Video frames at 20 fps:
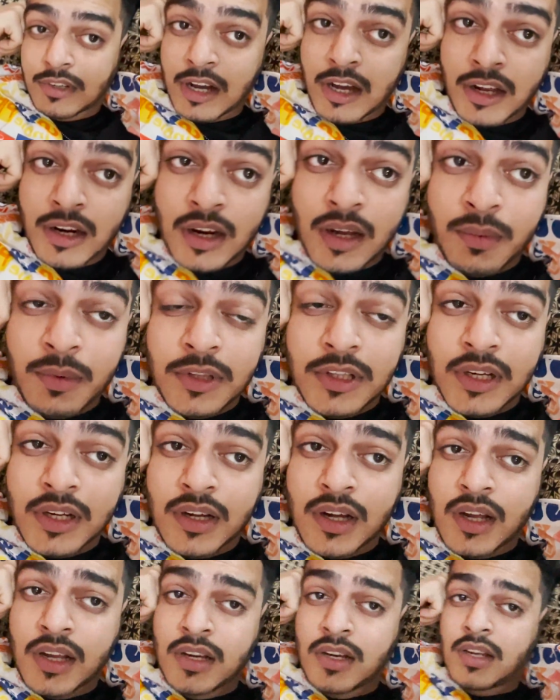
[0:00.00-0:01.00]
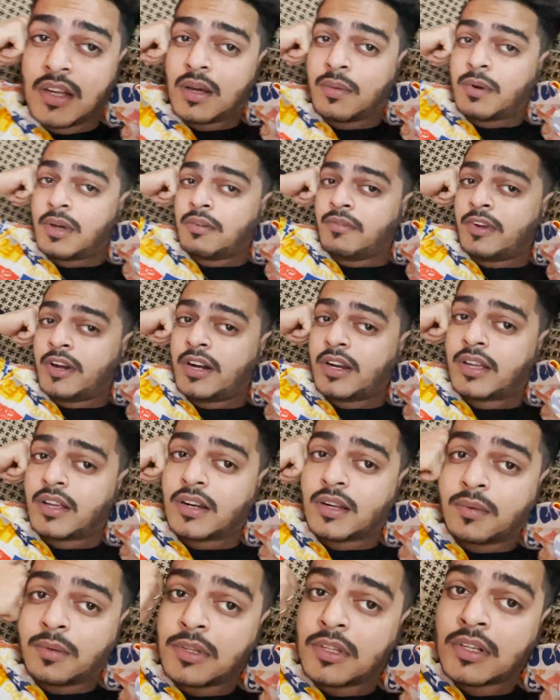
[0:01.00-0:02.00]
आना अभी तक आई नहीं है भाई वेट कर
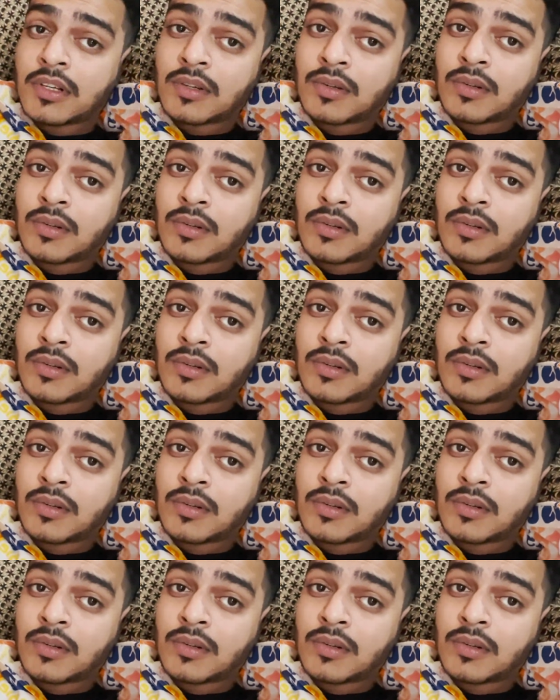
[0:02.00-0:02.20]
अभी तक